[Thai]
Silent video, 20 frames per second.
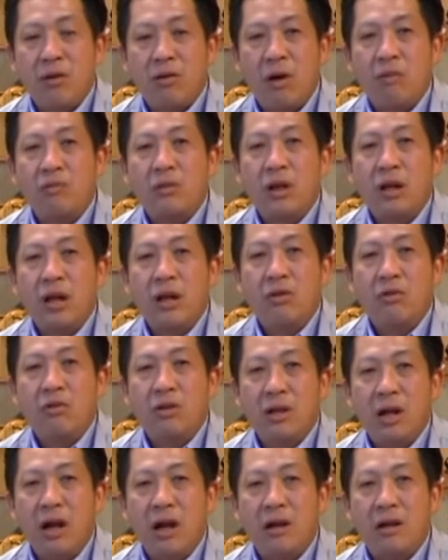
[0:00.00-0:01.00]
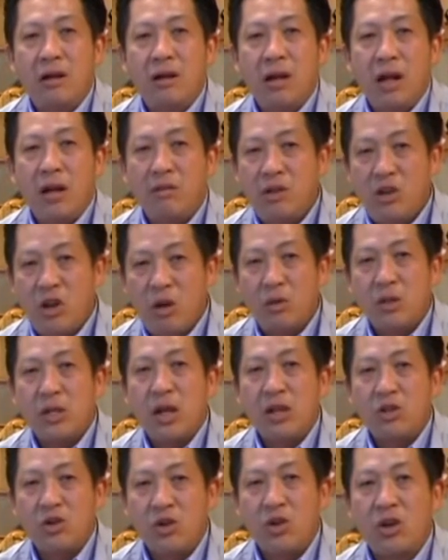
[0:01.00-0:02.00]
มีความเจริญรุ่งเรืองและพี่น้
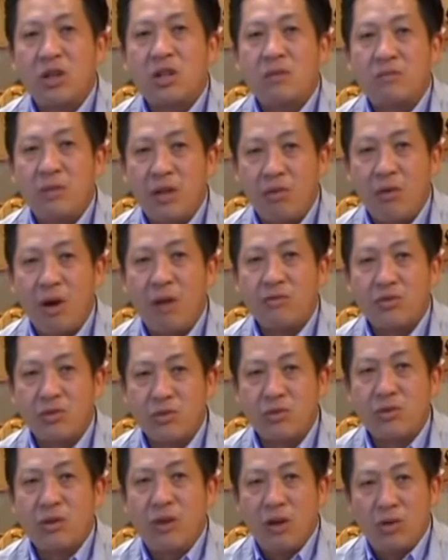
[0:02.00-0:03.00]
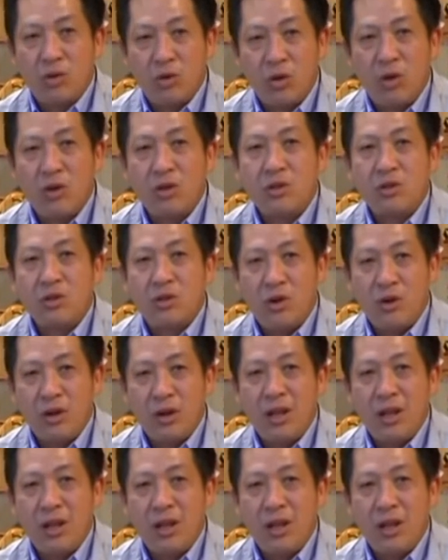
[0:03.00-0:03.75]
ระชาชนก็จะมีความสุขขอให้ทุกคน